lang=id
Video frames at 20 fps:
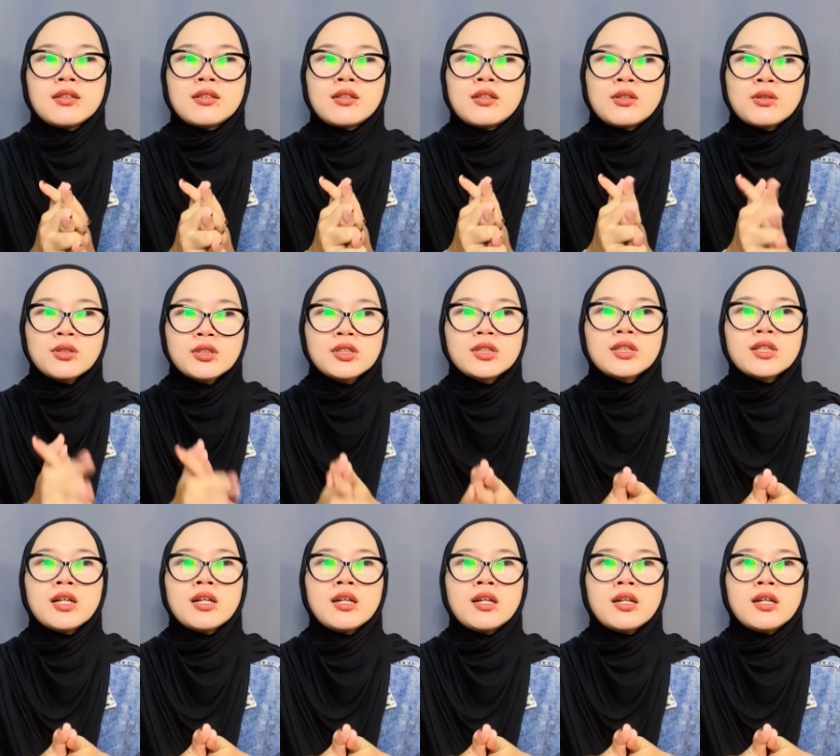terus
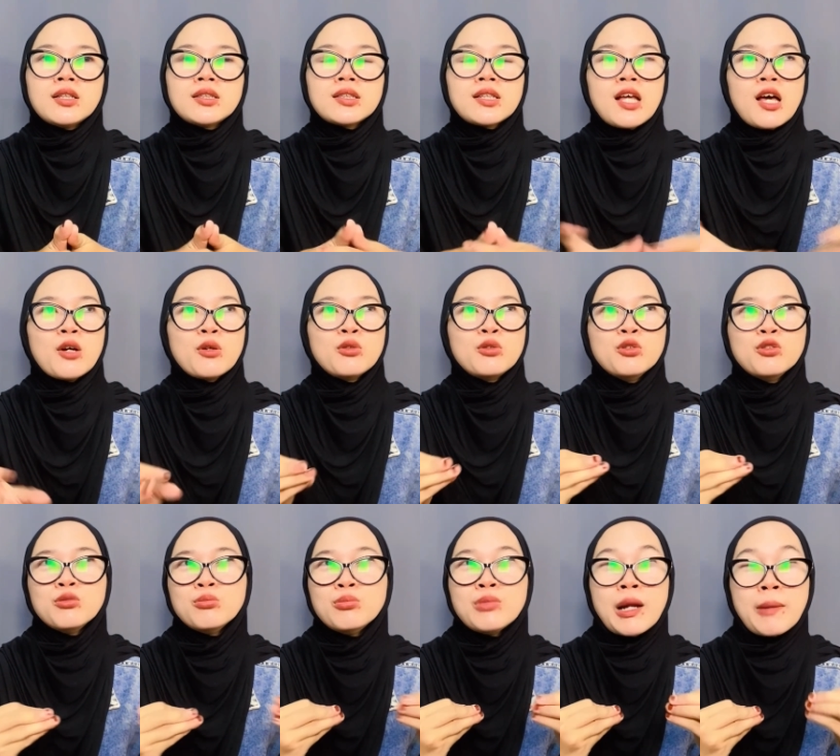uh, setelah aku
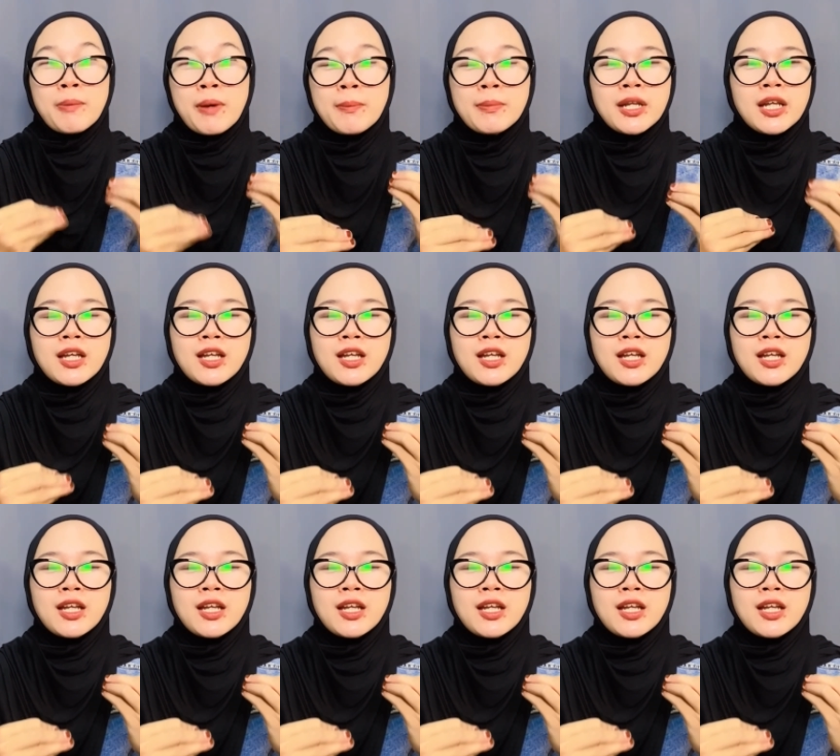nunggu berapa menit